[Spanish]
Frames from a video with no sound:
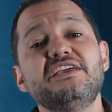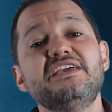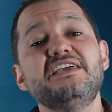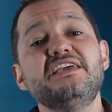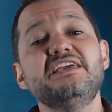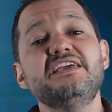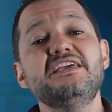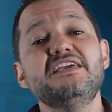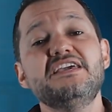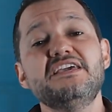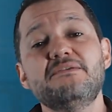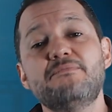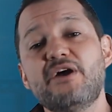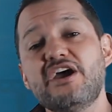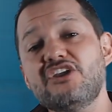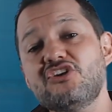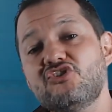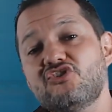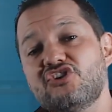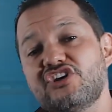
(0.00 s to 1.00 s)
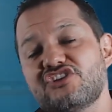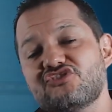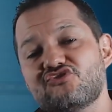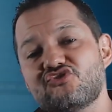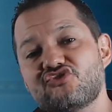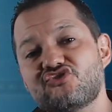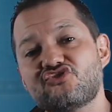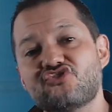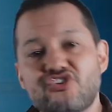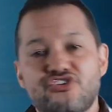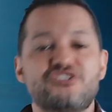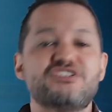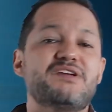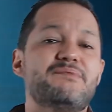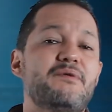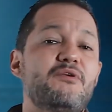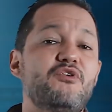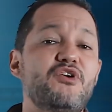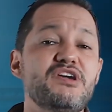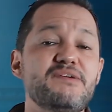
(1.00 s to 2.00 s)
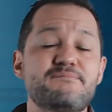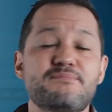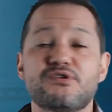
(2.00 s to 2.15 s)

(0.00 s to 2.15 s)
Y bueno, eso es todo, ya me voy,